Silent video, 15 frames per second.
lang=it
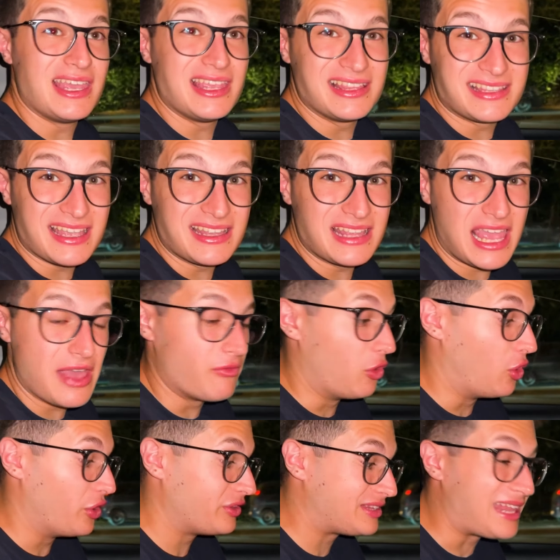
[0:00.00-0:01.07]

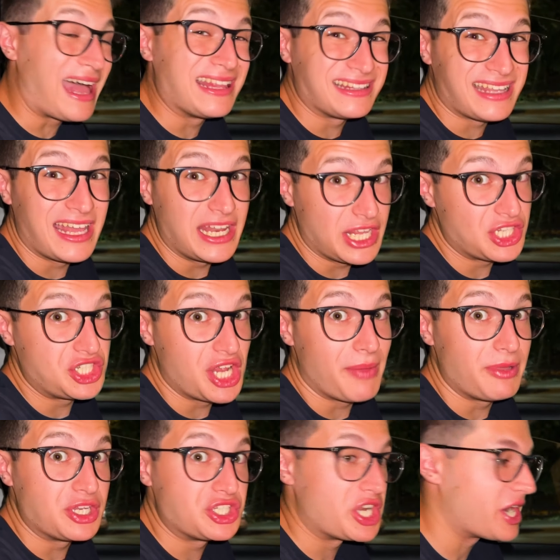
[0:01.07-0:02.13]
intendevo tanta energia
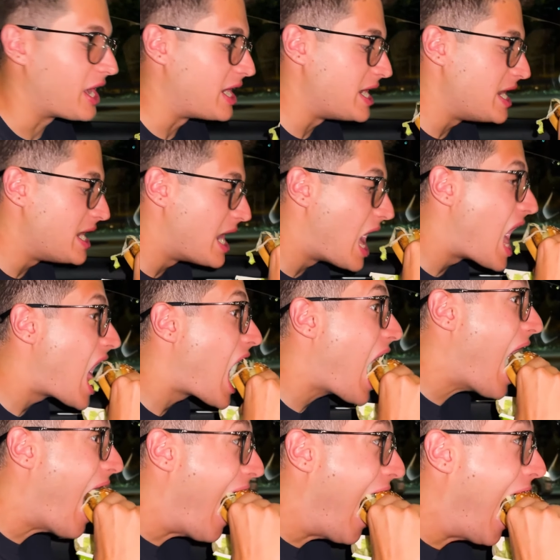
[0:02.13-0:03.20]
per cercare
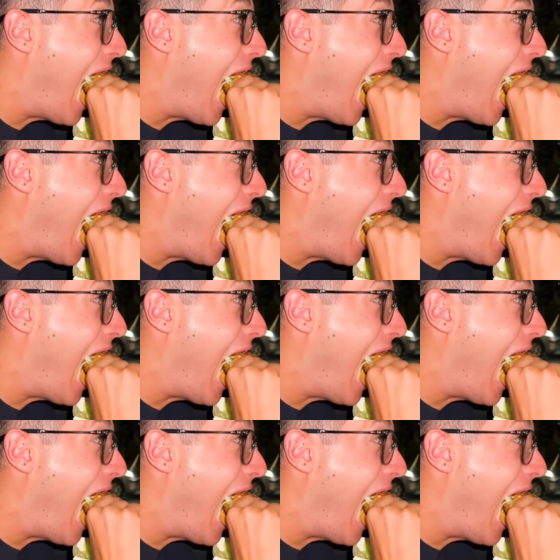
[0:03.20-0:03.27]
Ninna